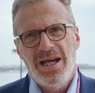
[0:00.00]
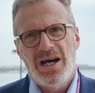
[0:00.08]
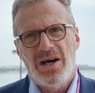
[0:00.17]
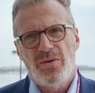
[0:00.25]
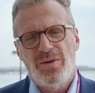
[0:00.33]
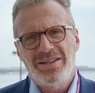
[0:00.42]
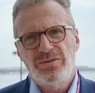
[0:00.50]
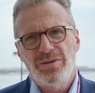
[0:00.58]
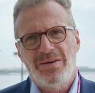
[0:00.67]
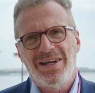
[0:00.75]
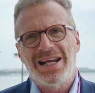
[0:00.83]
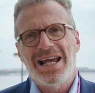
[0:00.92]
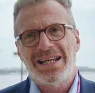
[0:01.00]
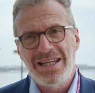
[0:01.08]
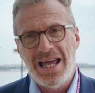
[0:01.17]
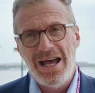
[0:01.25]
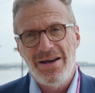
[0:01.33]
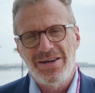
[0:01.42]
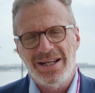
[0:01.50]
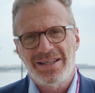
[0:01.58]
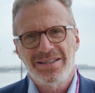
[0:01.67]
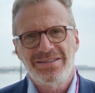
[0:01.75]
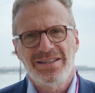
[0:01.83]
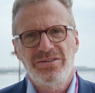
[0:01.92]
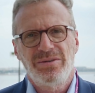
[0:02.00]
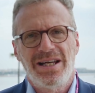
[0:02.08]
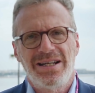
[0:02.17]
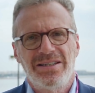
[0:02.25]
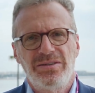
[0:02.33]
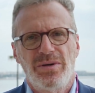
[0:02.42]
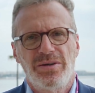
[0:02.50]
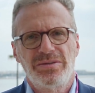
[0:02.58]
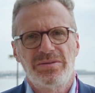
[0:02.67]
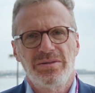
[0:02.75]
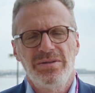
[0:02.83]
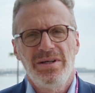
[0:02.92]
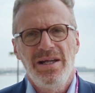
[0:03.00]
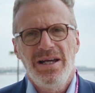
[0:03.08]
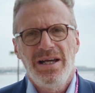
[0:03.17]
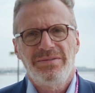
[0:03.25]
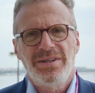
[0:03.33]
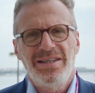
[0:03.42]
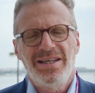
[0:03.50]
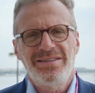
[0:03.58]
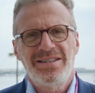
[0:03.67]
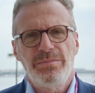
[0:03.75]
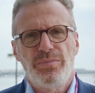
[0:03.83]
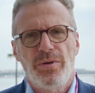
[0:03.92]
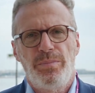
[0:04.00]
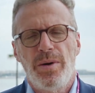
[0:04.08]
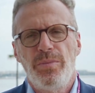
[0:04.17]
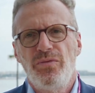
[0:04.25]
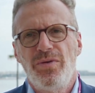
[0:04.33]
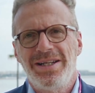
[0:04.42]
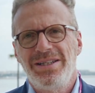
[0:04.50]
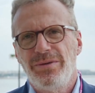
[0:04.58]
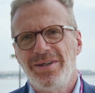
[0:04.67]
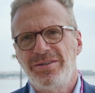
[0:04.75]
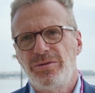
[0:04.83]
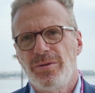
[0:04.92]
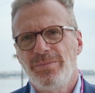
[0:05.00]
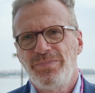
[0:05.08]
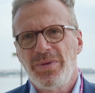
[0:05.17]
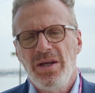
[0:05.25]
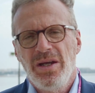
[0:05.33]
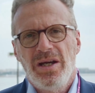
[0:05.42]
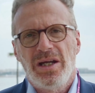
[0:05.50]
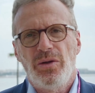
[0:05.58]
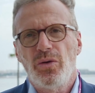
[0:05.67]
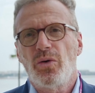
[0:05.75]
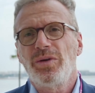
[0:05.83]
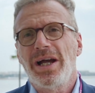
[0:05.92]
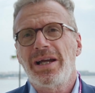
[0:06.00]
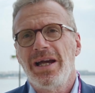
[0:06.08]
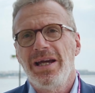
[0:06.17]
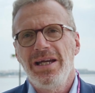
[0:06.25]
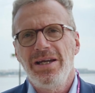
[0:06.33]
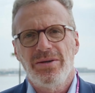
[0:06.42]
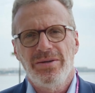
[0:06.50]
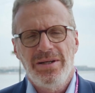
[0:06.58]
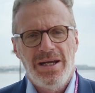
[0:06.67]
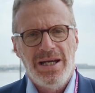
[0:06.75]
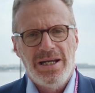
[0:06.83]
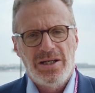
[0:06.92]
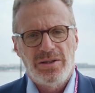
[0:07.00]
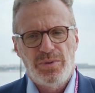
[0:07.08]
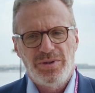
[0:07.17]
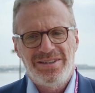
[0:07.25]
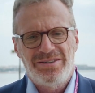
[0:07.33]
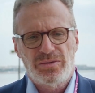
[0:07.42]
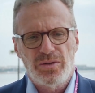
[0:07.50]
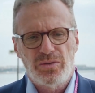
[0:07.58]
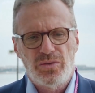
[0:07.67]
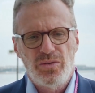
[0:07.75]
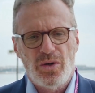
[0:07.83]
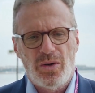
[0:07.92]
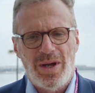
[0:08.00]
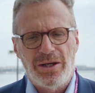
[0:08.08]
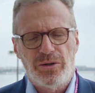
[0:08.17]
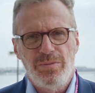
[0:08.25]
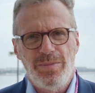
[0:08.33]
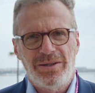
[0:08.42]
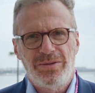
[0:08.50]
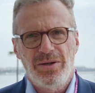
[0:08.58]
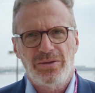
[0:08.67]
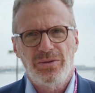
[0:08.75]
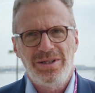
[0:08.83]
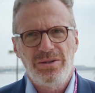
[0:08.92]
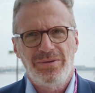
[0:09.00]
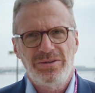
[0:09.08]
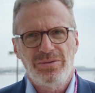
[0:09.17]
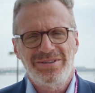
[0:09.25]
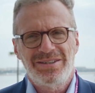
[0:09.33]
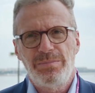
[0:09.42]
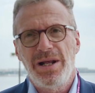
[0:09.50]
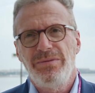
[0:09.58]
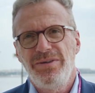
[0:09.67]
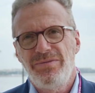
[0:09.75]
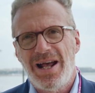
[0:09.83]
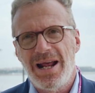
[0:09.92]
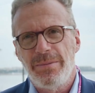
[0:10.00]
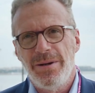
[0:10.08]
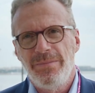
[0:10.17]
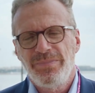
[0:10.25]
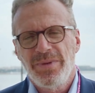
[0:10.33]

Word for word: en relation avec la CNAV, la Caisse nationale d'assurance vieillesse, c'est pour promouvoir l'innovation. Et donc on a créé une petite structure incubateur de l'innovation qui s'appelle Vivalab.